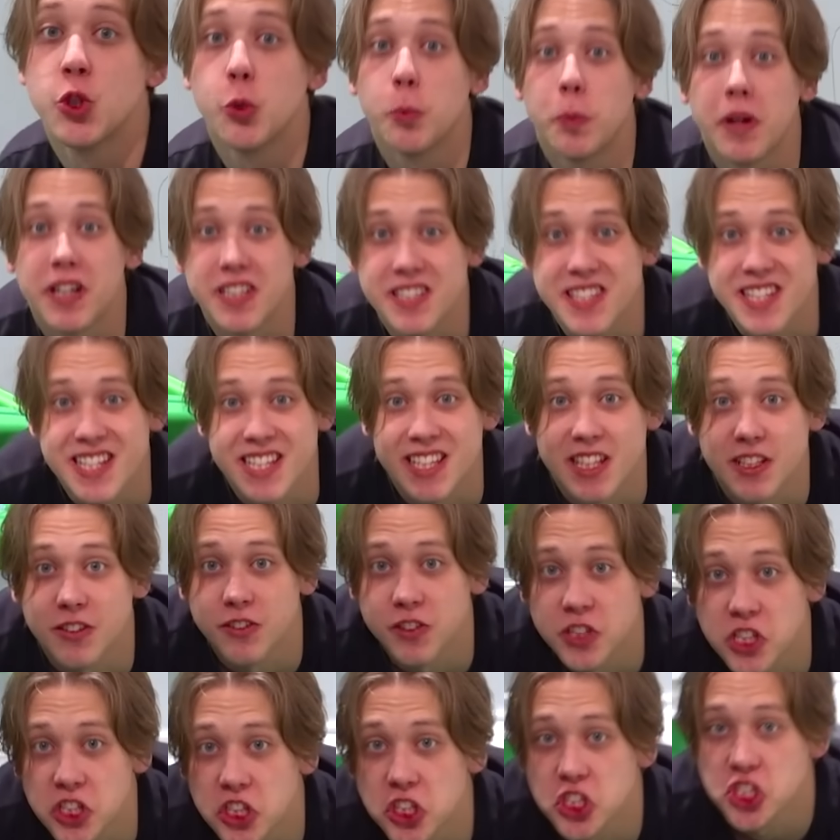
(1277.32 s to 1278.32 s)
Сто
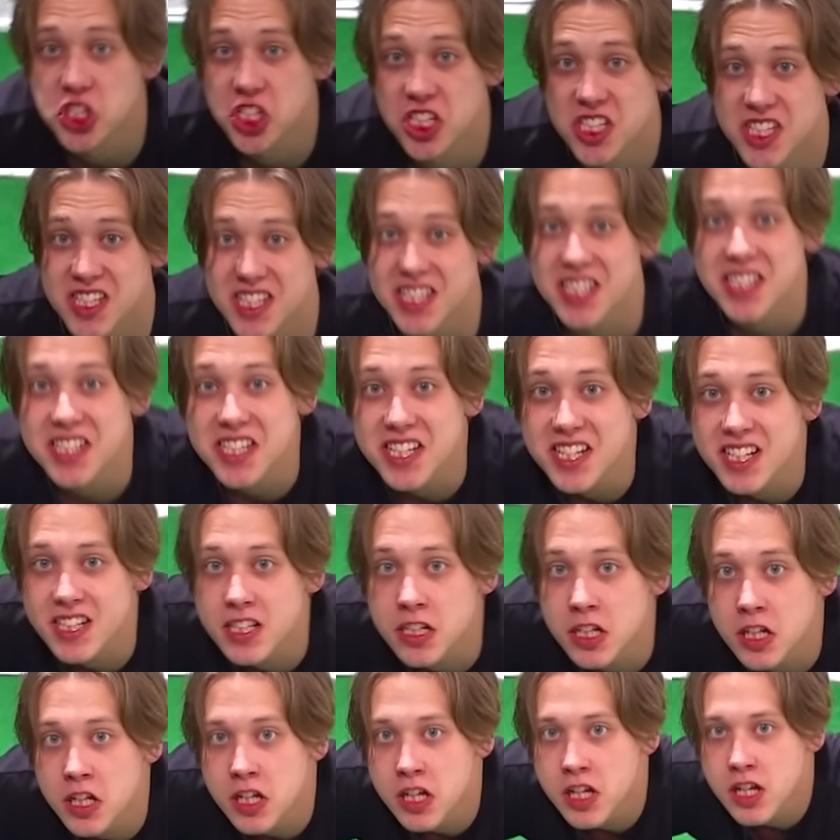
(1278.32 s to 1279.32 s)
процентов где-то сейчас
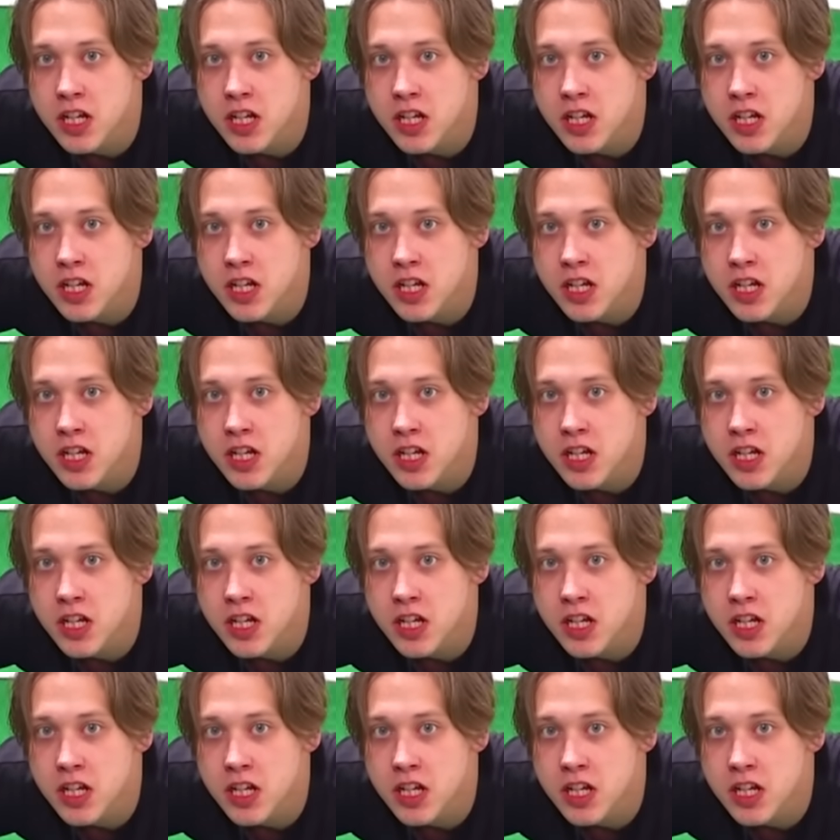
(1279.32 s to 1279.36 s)
сидит,